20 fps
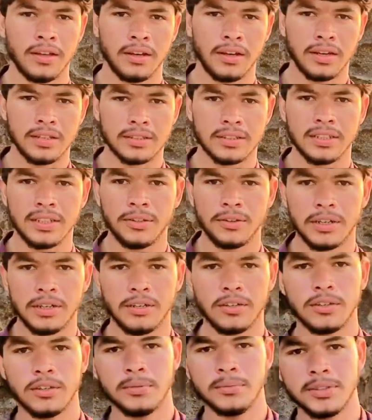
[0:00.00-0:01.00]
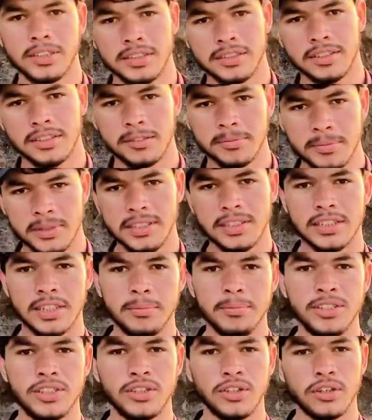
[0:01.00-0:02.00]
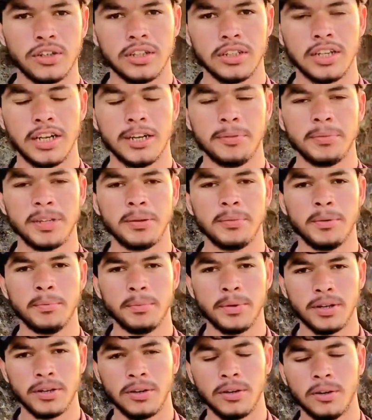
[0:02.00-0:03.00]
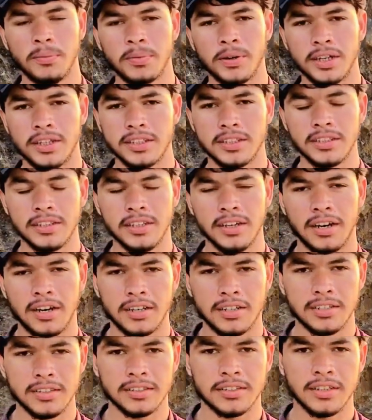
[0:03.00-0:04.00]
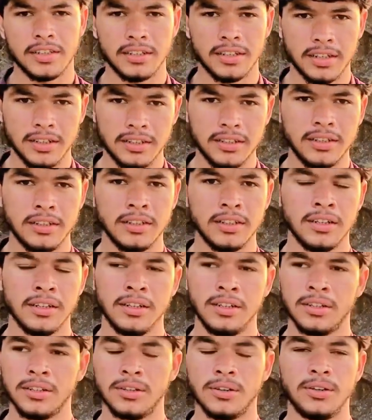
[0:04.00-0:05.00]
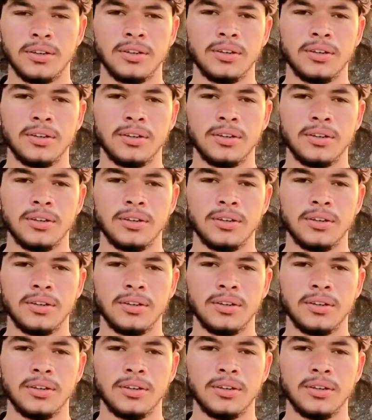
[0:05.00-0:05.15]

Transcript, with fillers: अस्सलाम वालेकुम दिस इज़ मी समीर शौकत आई एम द मेंबर ऑफ राशिदी आर्टिस्ट कटानी तो